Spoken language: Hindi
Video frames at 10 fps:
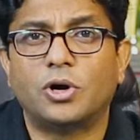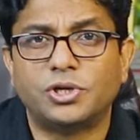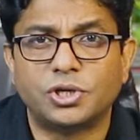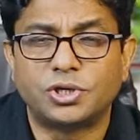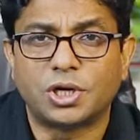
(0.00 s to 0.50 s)

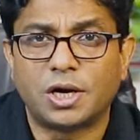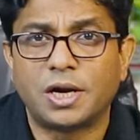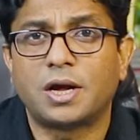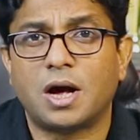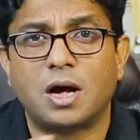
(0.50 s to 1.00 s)
ऑडिशन चल
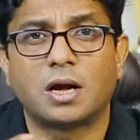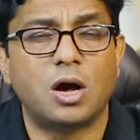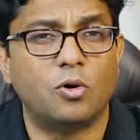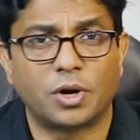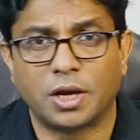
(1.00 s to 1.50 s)
रहे हैं कहाँ
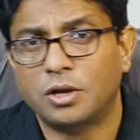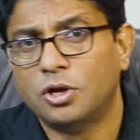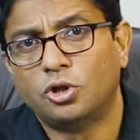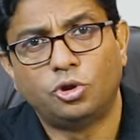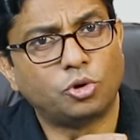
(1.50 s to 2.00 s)
कहाँ हो रहे हैं
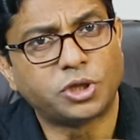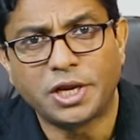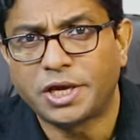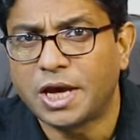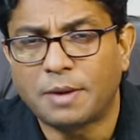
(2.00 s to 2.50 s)
दो
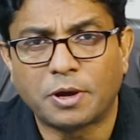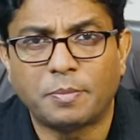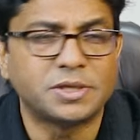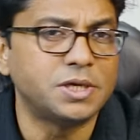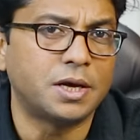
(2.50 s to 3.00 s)
तरीके हैं आपके
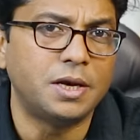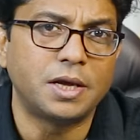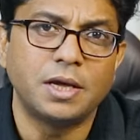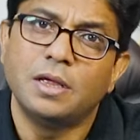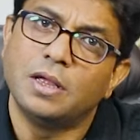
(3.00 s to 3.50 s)
पास ये
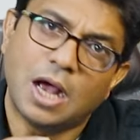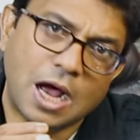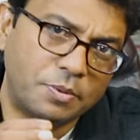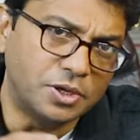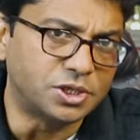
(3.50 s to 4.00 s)
करने के
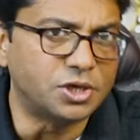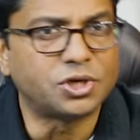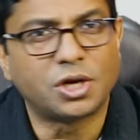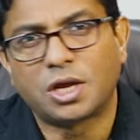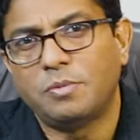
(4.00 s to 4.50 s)
आप
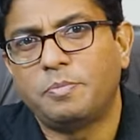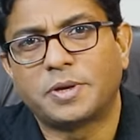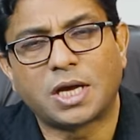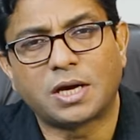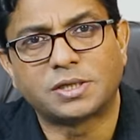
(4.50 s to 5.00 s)
रिसर्च करके भी
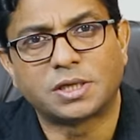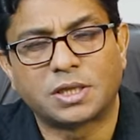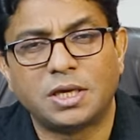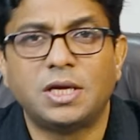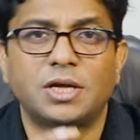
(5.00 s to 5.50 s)
पता कर
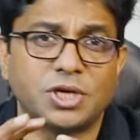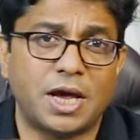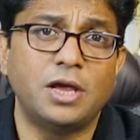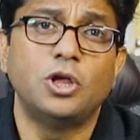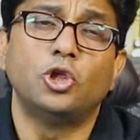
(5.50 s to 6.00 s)
सकते हैं या
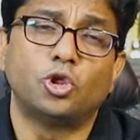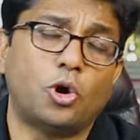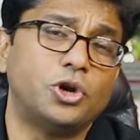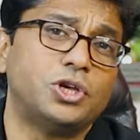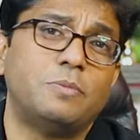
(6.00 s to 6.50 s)
चाहें तो
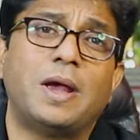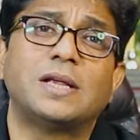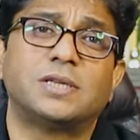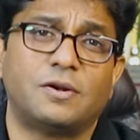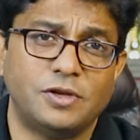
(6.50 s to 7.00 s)
ऑडिशन
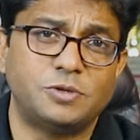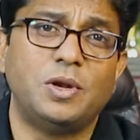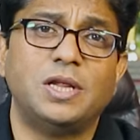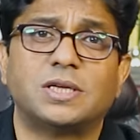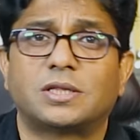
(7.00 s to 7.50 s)
बैंक सर्विस
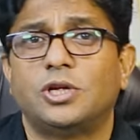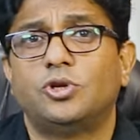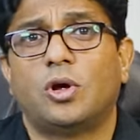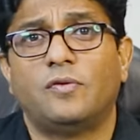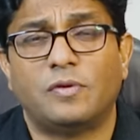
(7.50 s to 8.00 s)
भी ले सकते
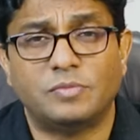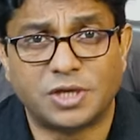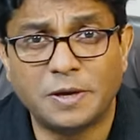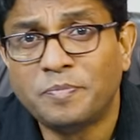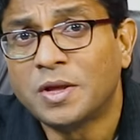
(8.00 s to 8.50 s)
हैं जॉइंट फिल्म
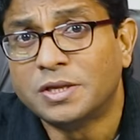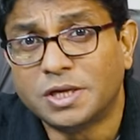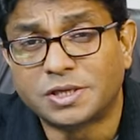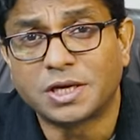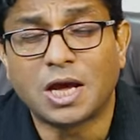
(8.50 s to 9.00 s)
से
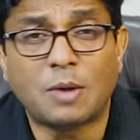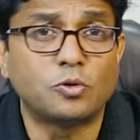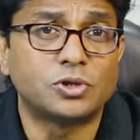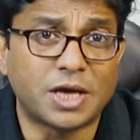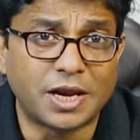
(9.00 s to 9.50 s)
जिससे कि
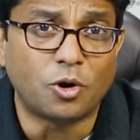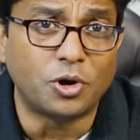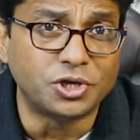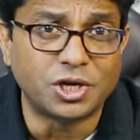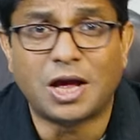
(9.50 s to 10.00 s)
आपको सारे
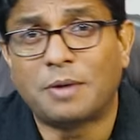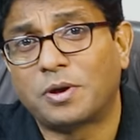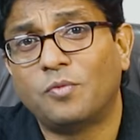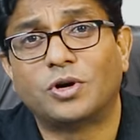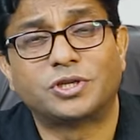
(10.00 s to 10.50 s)
ऑडिशन
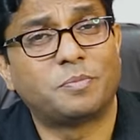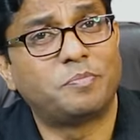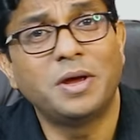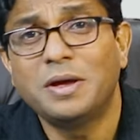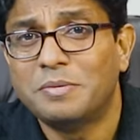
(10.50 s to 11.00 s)
आपके व्हाट्सएप
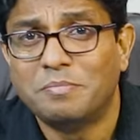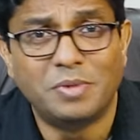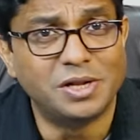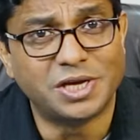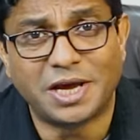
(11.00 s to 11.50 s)
पे
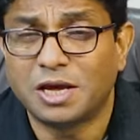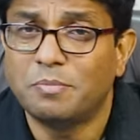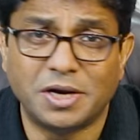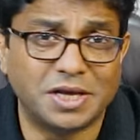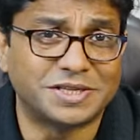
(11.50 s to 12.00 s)
मिल जाएंगे
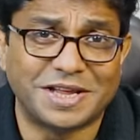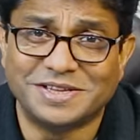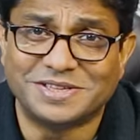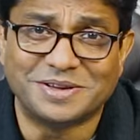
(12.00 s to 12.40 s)
बड़ी आसानी